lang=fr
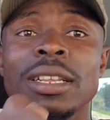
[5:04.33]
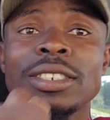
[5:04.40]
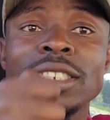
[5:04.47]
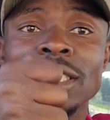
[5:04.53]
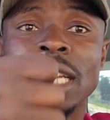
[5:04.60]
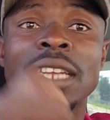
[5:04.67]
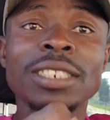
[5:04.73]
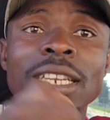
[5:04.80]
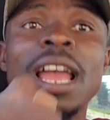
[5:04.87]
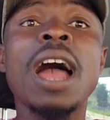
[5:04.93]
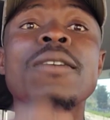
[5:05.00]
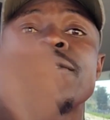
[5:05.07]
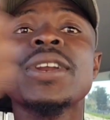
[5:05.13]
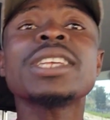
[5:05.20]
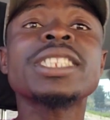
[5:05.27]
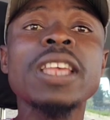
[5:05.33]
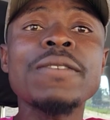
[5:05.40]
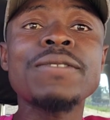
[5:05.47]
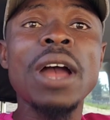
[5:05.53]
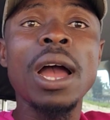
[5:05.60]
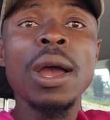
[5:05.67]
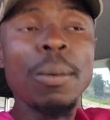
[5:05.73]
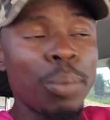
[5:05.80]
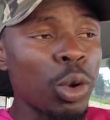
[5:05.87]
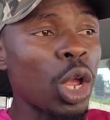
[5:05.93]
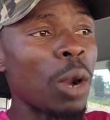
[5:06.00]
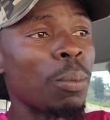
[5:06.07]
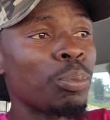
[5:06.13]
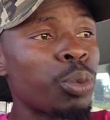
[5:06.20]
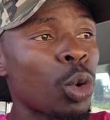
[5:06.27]
changé en franc CFA pour que,
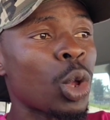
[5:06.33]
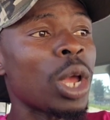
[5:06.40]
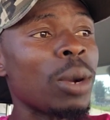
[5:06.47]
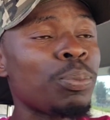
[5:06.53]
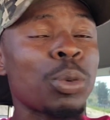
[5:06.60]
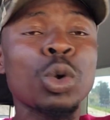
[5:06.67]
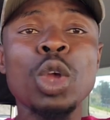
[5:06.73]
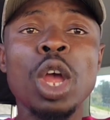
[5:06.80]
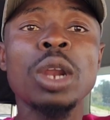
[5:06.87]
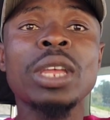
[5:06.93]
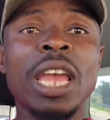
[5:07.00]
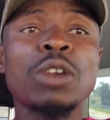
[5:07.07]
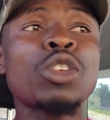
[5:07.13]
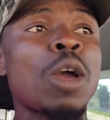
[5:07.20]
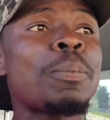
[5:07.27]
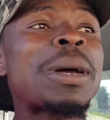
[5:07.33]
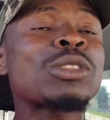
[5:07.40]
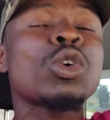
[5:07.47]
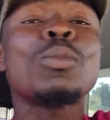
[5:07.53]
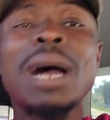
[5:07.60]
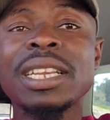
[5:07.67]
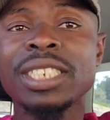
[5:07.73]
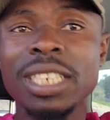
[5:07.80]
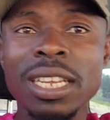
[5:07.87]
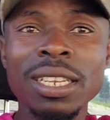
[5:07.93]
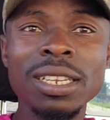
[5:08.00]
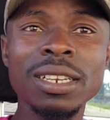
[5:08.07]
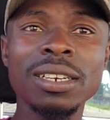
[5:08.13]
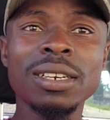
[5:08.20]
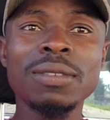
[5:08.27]
pour que, pour que quelqu'un parte au marché.
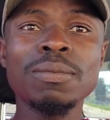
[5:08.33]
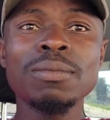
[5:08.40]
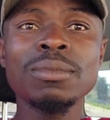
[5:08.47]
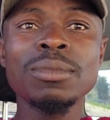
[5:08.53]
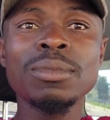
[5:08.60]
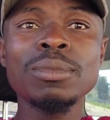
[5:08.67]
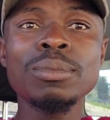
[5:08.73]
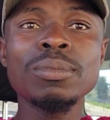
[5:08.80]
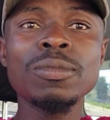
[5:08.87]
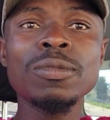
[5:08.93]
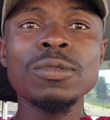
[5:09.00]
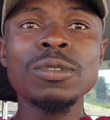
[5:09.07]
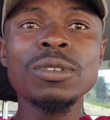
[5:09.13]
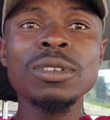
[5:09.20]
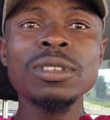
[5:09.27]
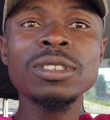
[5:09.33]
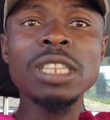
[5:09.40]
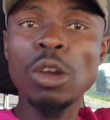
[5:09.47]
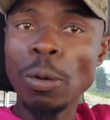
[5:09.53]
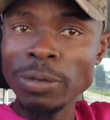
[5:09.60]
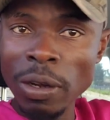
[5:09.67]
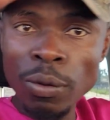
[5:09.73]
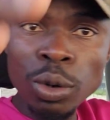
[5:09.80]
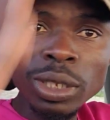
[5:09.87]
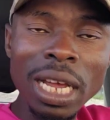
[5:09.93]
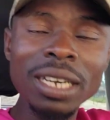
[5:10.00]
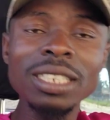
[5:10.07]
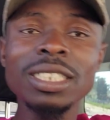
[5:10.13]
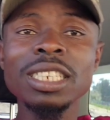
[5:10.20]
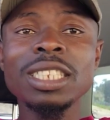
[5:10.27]
C'est comme ça que vous
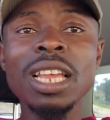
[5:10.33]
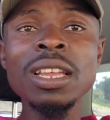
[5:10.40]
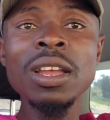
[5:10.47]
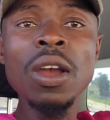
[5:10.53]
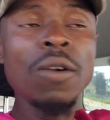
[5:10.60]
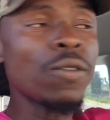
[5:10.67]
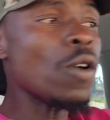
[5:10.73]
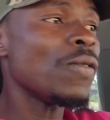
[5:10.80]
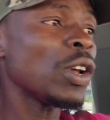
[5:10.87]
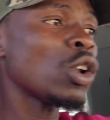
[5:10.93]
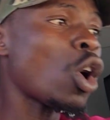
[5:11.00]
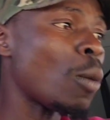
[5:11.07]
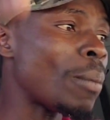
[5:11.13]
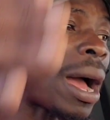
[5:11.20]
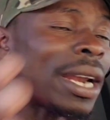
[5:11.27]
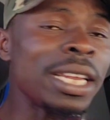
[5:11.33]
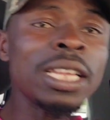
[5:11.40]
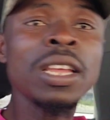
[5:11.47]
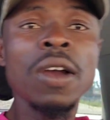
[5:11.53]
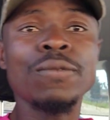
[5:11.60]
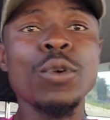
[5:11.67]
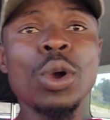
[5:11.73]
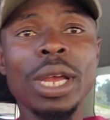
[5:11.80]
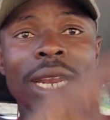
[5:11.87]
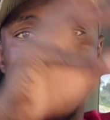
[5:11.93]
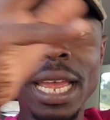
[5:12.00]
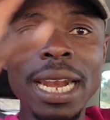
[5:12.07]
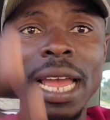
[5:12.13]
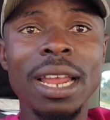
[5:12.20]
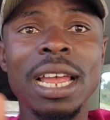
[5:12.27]
enrichissez. Vous venez au Mali, vous
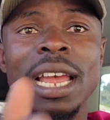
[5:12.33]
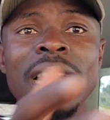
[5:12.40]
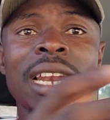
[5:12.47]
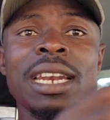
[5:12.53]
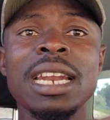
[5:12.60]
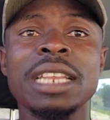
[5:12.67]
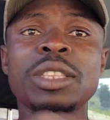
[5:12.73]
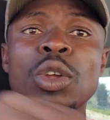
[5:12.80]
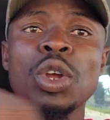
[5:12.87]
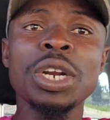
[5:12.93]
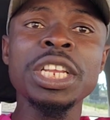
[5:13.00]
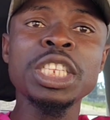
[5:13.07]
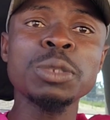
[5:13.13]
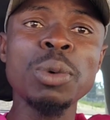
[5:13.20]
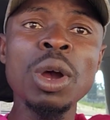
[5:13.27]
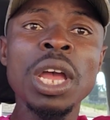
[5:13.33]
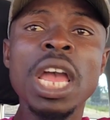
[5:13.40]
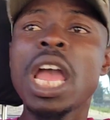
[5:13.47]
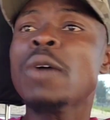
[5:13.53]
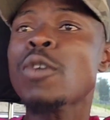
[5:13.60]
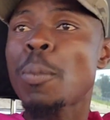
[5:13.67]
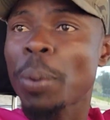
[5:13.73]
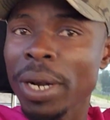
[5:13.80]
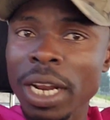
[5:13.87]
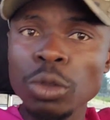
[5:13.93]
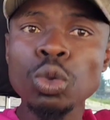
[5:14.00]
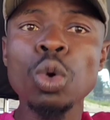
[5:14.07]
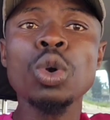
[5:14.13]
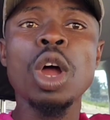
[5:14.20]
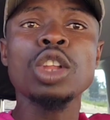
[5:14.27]
créez euh, euh, le, terrorisme et vous prenez
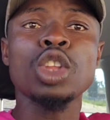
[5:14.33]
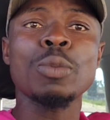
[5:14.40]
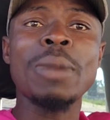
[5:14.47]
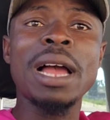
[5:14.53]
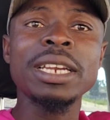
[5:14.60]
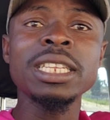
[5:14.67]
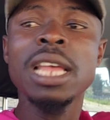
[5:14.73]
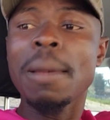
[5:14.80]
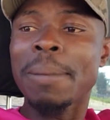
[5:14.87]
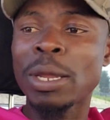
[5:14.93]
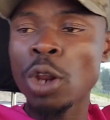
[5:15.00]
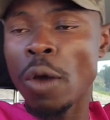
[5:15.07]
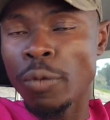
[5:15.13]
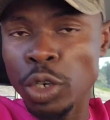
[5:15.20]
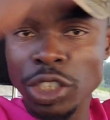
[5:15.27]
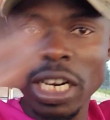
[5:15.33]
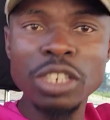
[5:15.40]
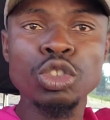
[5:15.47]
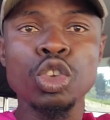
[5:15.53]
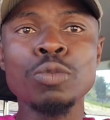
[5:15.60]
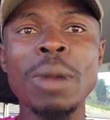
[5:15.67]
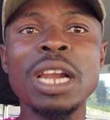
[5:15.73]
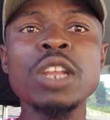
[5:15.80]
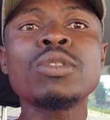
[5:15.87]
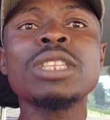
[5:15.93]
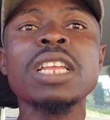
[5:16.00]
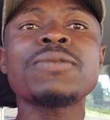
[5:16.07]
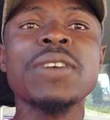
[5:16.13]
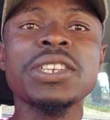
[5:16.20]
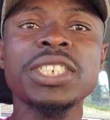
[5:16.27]
tout l'or de Mali. Maintenant, vous cherchez du Mali, vous
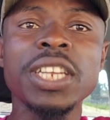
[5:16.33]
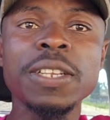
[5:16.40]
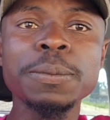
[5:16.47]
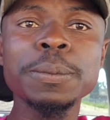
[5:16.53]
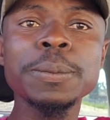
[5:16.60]
êtes fâché.